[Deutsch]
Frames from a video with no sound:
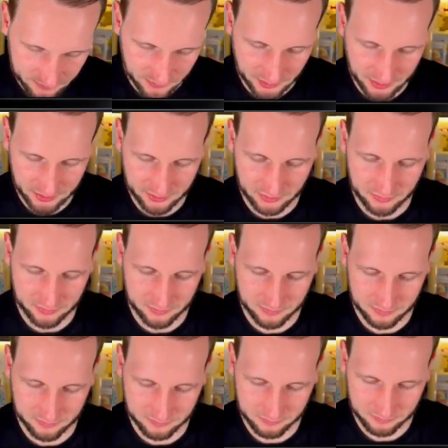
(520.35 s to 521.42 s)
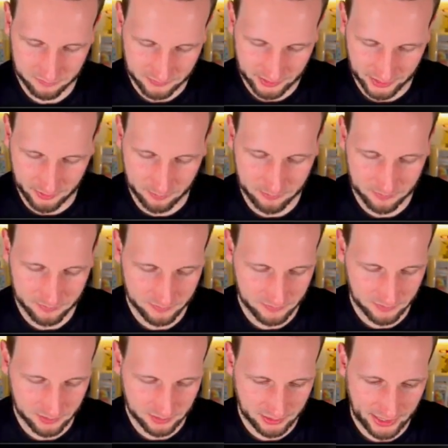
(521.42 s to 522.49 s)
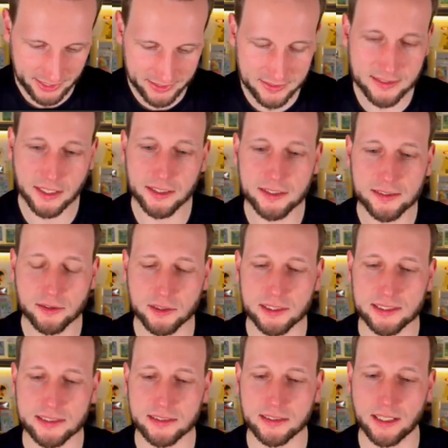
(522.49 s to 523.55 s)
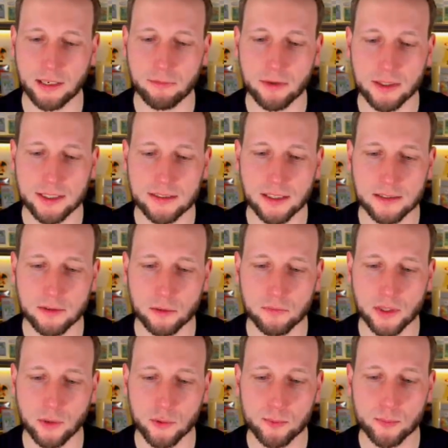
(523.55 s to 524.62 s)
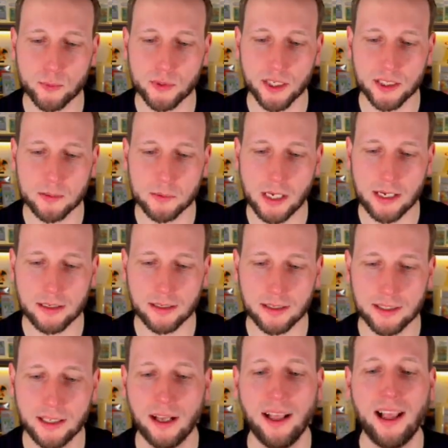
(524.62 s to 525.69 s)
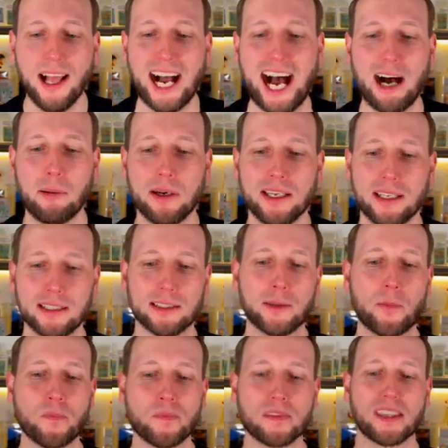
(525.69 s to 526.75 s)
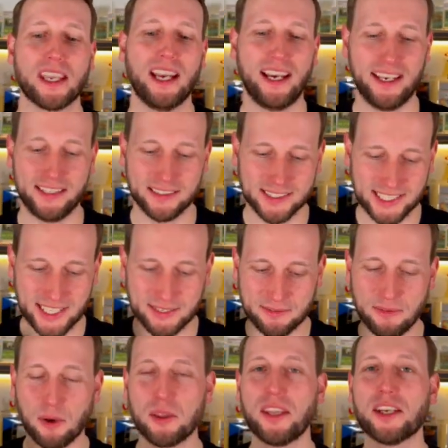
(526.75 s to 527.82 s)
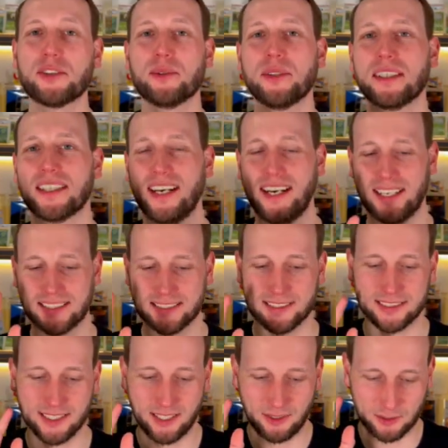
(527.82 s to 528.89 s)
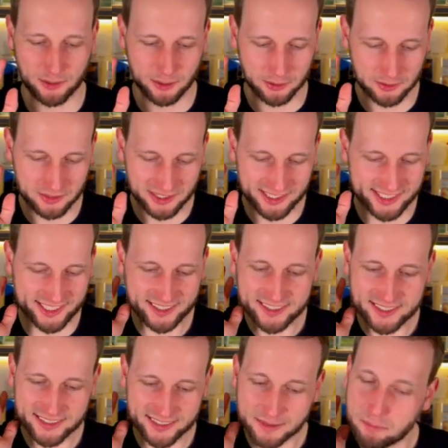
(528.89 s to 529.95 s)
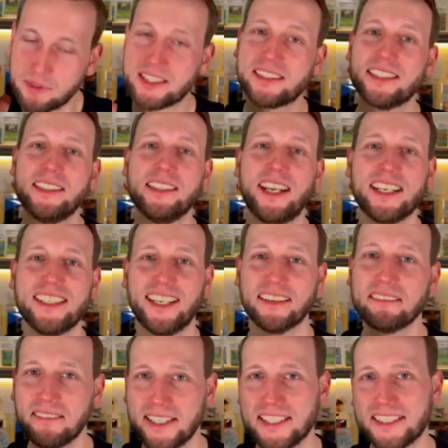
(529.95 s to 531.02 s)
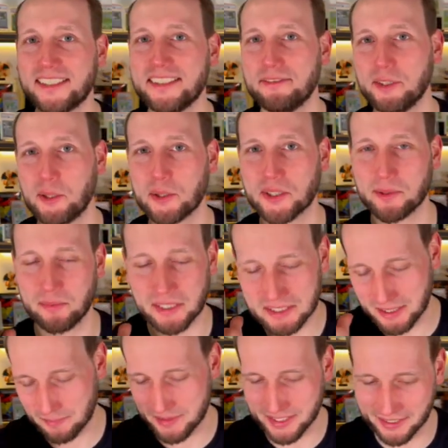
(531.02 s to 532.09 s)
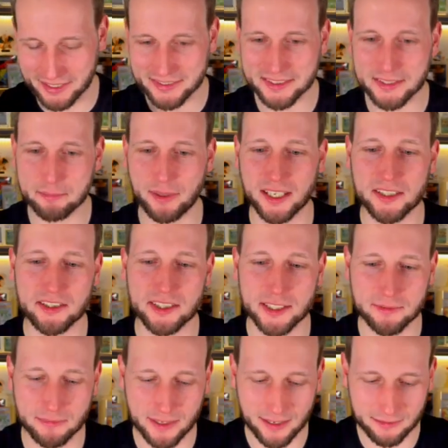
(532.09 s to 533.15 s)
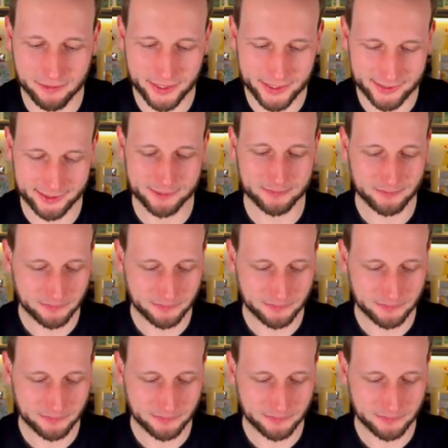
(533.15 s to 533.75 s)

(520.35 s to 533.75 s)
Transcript: nicht im Case drin ist, sondern dass ich den einfach jetzt gleich irgendwie rauspulen kann im Nachgang. Aber ja, eine wunderschöne Karte und die geht mit den anderen, wenn ich die Videos gemacht habe, direkt ins Bankschließfach, weil